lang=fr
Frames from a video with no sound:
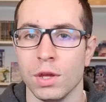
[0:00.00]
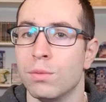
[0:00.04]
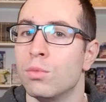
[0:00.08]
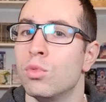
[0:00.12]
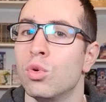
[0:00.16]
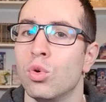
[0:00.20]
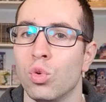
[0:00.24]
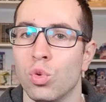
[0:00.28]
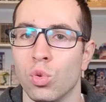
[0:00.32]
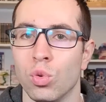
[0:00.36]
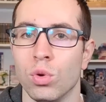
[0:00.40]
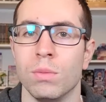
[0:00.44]

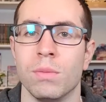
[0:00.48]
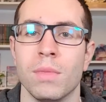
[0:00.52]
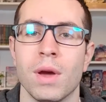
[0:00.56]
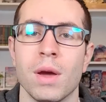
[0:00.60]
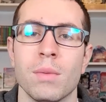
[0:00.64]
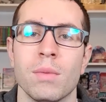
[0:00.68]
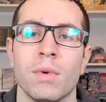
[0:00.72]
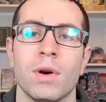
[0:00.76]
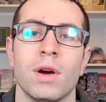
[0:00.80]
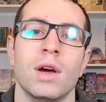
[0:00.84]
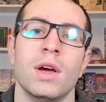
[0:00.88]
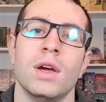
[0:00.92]
Im
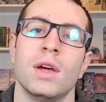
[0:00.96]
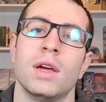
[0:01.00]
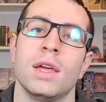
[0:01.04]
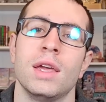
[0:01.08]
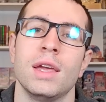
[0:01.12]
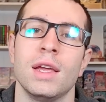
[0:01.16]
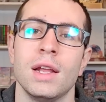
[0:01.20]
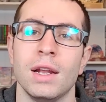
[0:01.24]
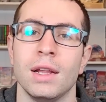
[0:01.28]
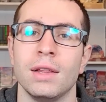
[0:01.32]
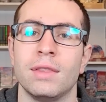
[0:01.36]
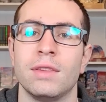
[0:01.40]
lui-même
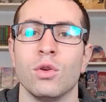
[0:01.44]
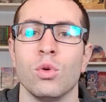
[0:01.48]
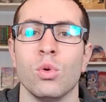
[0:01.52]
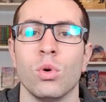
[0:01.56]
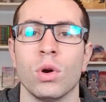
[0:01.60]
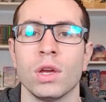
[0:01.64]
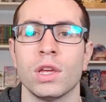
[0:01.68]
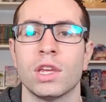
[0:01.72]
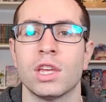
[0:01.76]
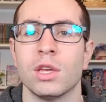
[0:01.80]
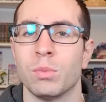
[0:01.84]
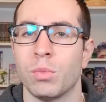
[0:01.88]
et les
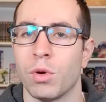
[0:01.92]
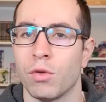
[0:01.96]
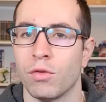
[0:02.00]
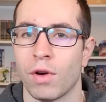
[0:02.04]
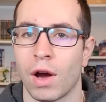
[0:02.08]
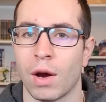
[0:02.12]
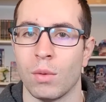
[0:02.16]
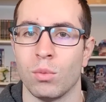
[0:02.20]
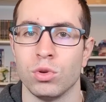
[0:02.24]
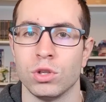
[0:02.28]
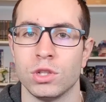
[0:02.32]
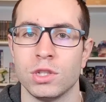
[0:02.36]
théories qui
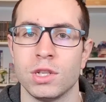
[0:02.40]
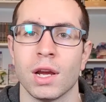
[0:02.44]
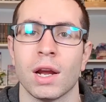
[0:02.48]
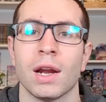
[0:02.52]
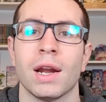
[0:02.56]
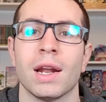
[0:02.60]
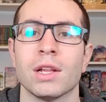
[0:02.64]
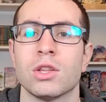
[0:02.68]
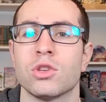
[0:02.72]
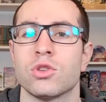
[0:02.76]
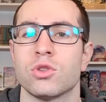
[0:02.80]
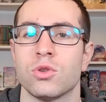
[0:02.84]
peuvent
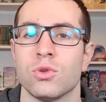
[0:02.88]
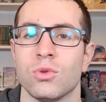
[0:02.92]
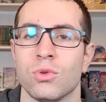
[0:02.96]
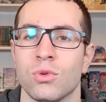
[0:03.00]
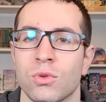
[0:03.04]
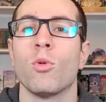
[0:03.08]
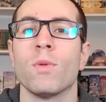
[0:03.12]
aboutir là-dessus.